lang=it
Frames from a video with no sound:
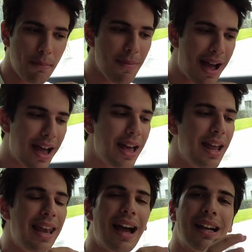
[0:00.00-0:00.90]
ma
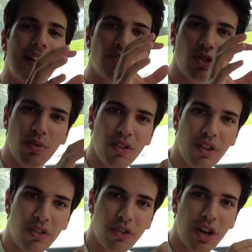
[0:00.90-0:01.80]
la
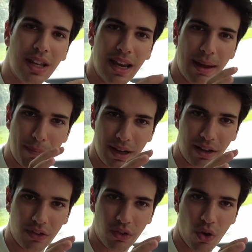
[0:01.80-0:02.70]
customizzazione
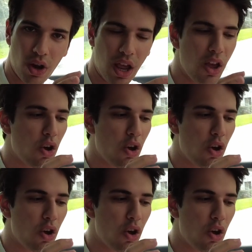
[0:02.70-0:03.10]
dell'applicazione,